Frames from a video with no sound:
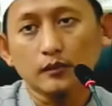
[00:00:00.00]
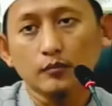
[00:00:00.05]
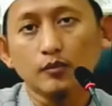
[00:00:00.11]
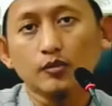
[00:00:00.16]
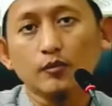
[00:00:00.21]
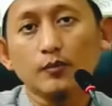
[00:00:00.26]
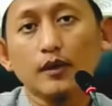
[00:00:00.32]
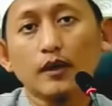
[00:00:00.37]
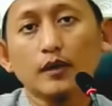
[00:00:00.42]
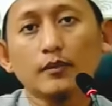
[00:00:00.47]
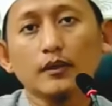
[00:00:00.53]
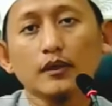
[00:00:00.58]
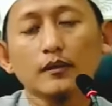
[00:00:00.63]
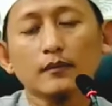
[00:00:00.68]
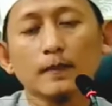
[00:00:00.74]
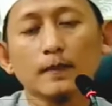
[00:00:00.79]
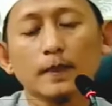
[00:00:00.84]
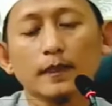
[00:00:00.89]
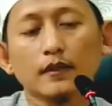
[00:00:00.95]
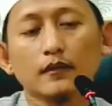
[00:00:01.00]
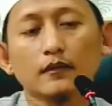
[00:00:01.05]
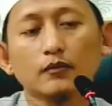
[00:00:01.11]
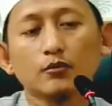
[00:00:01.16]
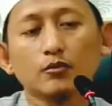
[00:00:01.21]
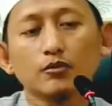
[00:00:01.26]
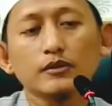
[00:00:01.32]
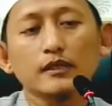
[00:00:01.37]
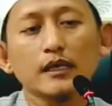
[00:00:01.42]
Berupa apa?
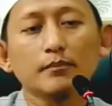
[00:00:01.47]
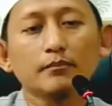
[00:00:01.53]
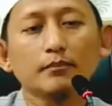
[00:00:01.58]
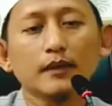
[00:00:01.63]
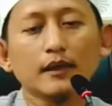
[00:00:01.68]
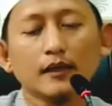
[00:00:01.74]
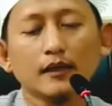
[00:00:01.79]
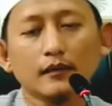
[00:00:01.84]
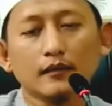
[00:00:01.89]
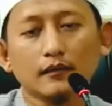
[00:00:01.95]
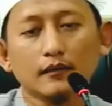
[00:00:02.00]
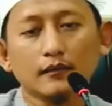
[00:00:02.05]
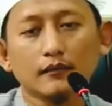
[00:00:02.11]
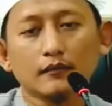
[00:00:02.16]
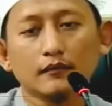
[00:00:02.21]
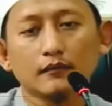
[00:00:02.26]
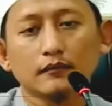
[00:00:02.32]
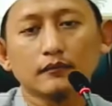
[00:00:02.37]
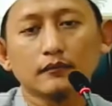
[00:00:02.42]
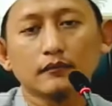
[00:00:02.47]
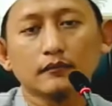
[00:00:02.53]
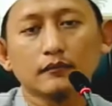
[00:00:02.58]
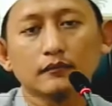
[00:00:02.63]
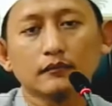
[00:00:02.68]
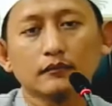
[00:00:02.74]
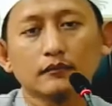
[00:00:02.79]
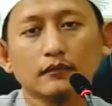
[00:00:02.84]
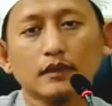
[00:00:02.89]
Ucapan
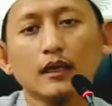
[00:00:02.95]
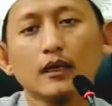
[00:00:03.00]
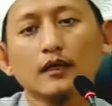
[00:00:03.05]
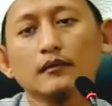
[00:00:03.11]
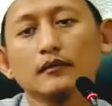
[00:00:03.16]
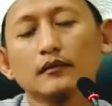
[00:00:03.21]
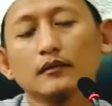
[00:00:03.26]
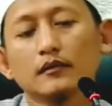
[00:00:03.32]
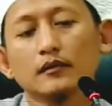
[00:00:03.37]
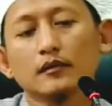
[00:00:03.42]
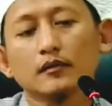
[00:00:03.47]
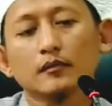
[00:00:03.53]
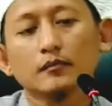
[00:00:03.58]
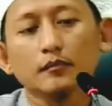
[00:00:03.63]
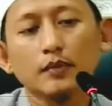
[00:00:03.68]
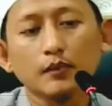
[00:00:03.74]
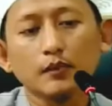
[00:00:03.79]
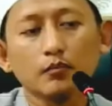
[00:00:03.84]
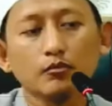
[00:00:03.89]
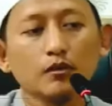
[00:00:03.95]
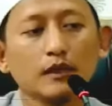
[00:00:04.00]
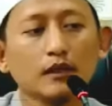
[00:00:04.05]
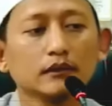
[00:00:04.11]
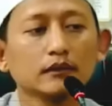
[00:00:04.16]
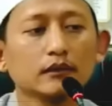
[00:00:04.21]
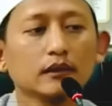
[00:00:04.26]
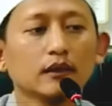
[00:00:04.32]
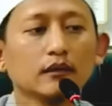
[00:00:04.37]
dan
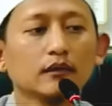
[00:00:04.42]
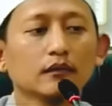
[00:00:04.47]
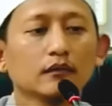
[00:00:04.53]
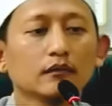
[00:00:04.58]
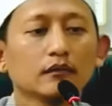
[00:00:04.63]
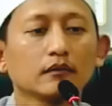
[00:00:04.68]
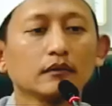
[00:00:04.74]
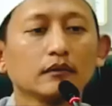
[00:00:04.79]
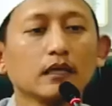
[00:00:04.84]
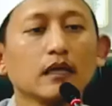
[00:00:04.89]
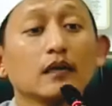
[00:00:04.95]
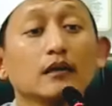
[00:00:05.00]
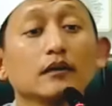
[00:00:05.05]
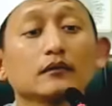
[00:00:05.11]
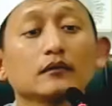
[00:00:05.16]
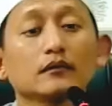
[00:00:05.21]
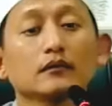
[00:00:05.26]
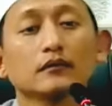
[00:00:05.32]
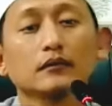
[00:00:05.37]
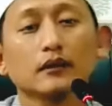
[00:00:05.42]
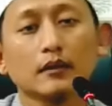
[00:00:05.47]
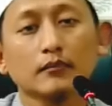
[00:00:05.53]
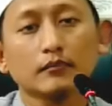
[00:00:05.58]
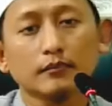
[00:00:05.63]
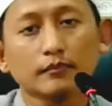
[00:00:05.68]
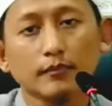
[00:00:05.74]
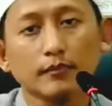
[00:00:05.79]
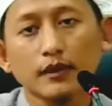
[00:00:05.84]
perbuatan yang
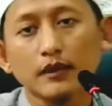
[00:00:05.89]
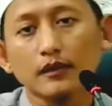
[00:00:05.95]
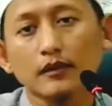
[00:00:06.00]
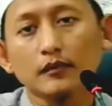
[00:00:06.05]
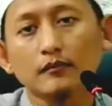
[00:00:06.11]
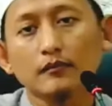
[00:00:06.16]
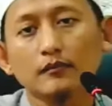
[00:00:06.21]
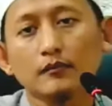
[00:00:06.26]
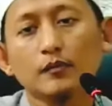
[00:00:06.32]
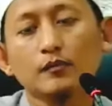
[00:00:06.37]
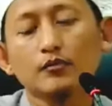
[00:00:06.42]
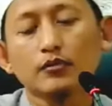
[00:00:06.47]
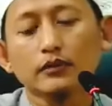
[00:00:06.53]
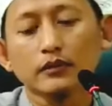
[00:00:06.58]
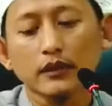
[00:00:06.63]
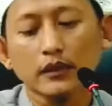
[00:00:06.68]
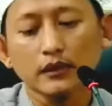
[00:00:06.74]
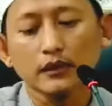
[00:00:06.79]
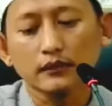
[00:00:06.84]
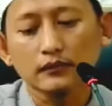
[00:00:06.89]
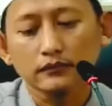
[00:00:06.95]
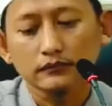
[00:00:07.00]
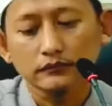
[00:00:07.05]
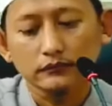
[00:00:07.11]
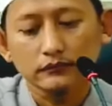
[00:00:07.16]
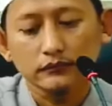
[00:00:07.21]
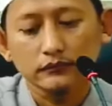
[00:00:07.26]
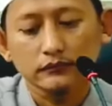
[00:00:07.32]
tampak maupun yang
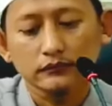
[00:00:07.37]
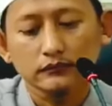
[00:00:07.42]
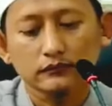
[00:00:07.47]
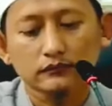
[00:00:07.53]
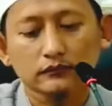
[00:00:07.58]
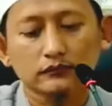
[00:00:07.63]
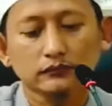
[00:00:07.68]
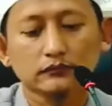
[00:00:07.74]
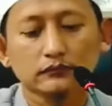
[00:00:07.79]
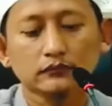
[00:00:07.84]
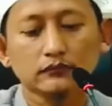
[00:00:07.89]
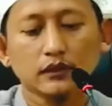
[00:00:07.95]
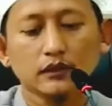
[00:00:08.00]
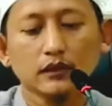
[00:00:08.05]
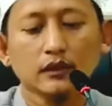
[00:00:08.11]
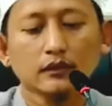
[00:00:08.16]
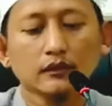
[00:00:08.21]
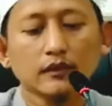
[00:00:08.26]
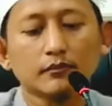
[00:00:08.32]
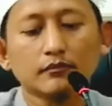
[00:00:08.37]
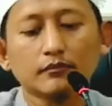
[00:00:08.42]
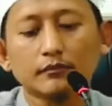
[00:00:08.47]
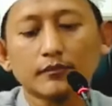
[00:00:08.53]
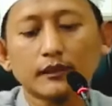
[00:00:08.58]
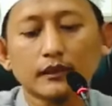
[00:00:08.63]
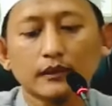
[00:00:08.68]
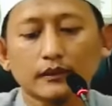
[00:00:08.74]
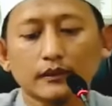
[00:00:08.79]
tidak
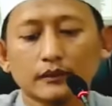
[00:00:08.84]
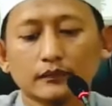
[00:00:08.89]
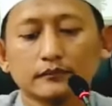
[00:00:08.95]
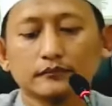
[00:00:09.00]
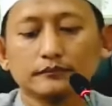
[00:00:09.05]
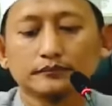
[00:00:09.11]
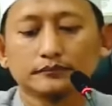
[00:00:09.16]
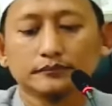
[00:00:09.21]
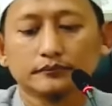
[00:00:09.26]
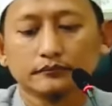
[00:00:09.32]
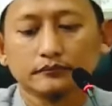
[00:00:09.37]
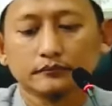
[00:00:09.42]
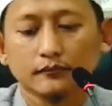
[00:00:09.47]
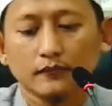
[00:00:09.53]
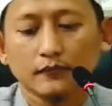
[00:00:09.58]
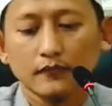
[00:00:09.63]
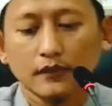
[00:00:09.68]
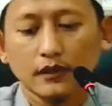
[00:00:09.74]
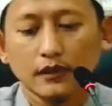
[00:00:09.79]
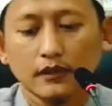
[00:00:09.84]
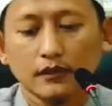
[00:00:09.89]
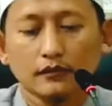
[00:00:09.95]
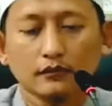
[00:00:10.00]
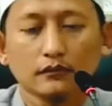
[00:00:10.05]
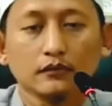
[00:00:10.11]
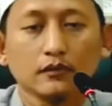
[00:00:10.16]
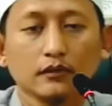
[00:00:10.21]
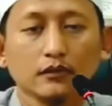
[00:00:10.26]
tampak. Ya,
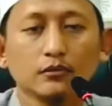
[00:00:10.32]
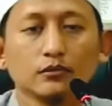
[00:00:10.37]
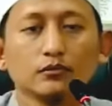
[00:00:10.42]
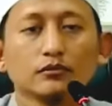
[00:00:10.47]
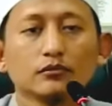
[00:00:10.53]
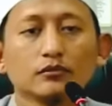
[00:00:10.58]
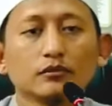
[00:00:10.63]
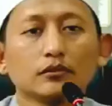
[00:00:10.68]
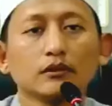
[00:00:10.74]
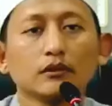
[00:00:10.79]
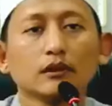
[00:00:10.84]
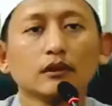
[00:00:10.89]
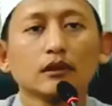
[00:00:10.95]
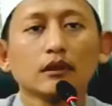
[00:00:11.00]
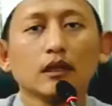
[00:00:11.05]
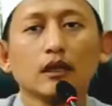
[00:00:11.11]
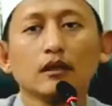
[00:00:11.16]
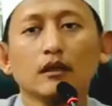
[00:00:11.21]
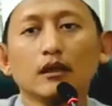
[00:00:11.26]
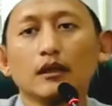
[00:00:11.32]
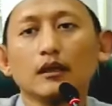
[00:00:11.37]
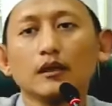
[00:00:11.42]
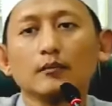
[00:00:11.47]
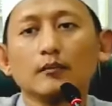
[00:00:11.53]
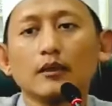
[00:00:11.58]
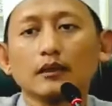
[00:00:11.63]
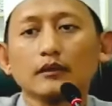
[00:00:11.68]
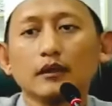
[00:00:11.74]
itu adalah
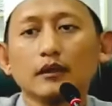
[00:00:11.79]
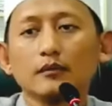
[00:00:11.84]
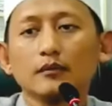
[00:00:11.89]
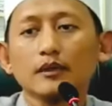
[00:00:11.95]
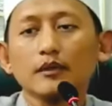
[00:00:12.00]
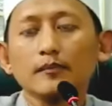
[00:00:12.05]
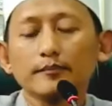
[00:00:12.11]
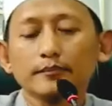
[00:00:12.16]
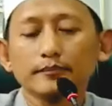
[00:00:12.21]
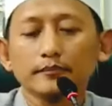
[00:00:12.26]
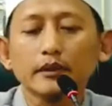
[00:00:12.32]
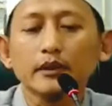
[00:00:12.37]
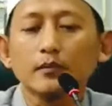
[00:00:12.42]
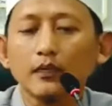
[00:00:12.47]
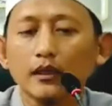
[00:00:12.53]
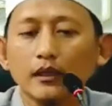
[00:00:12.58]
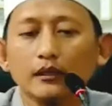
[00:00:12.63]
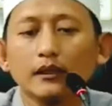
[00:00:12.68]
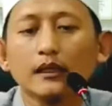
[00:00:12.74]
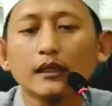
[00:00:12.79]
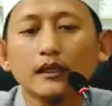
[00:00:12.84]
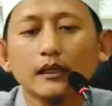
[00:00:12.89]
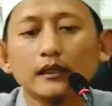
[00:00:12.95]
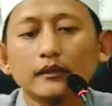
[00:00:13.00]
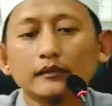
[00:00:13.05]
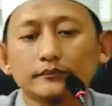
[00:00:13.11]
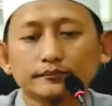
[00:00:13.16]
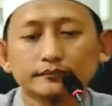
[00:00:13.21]
makna apa? ibadah.